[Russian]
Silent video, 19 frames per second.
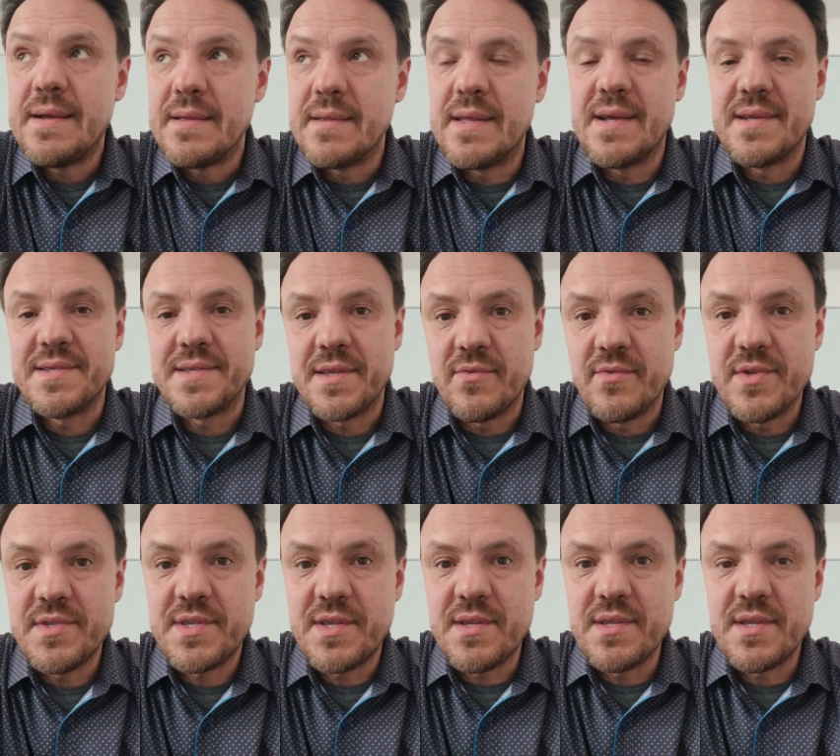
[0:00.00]
Да, с
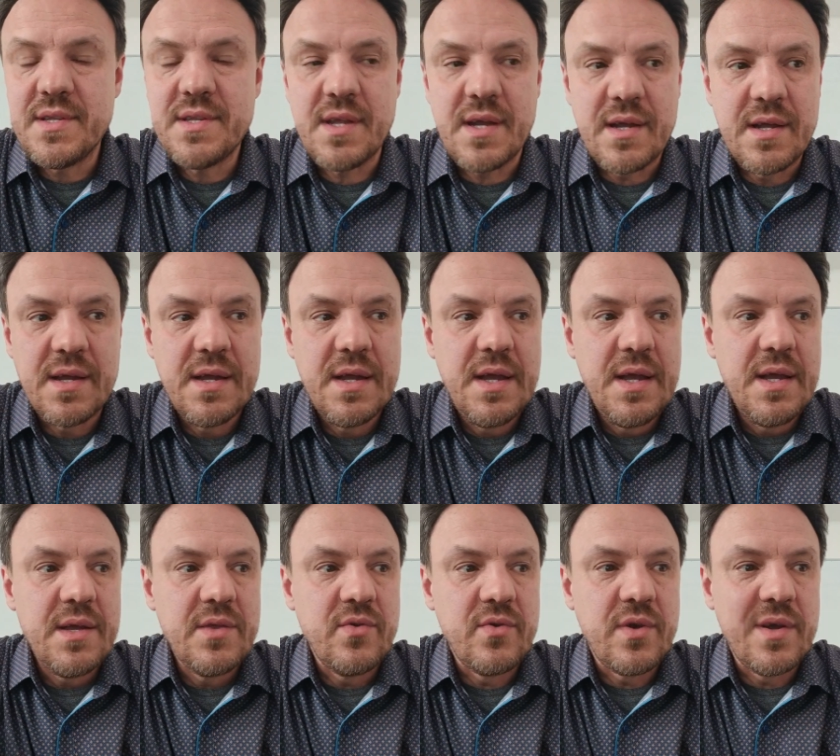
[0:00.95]
одной стороны так.
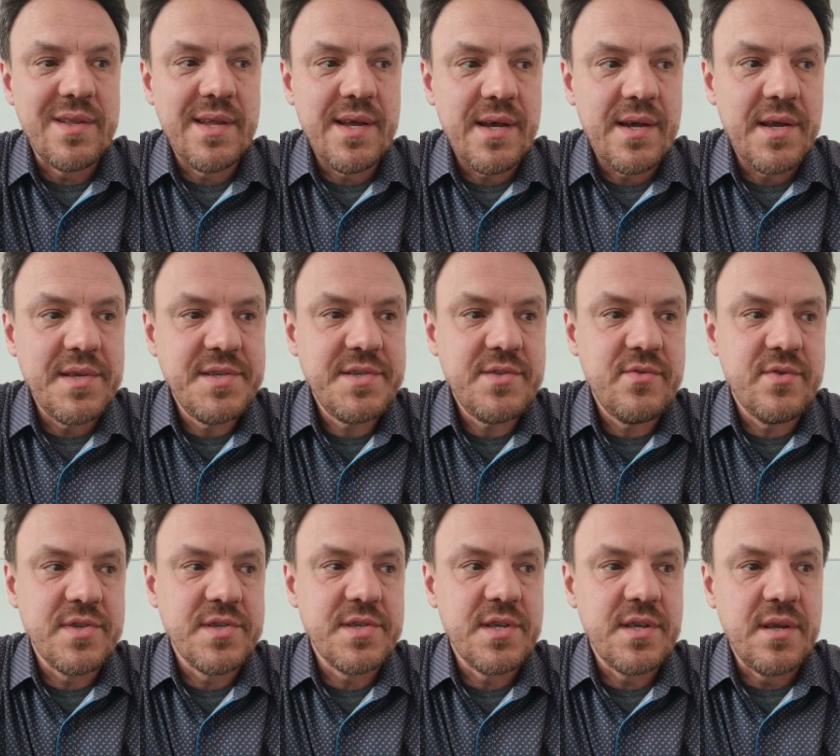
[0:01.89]
Но когда
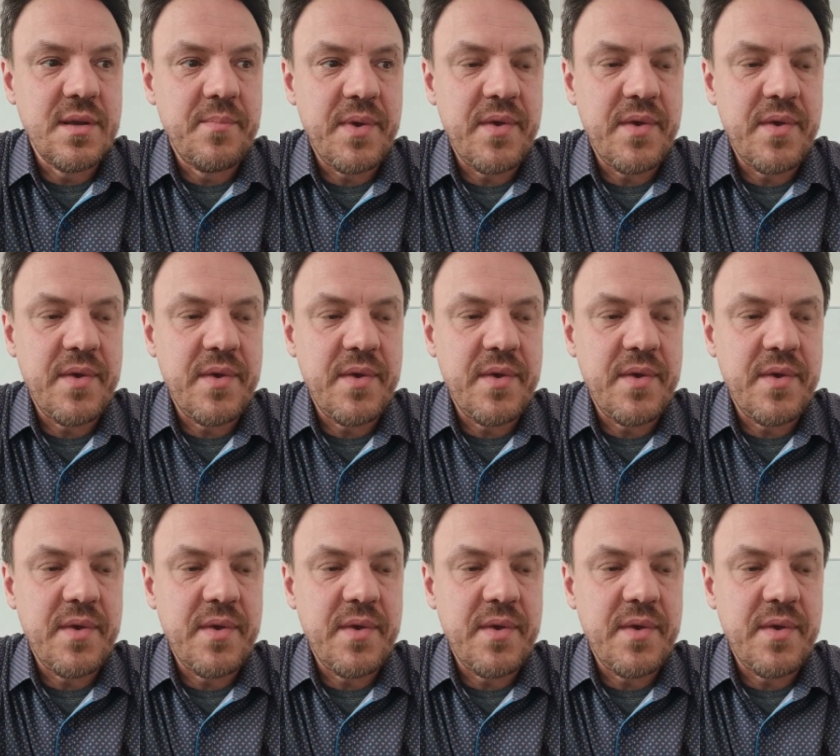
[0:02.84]
Христос э,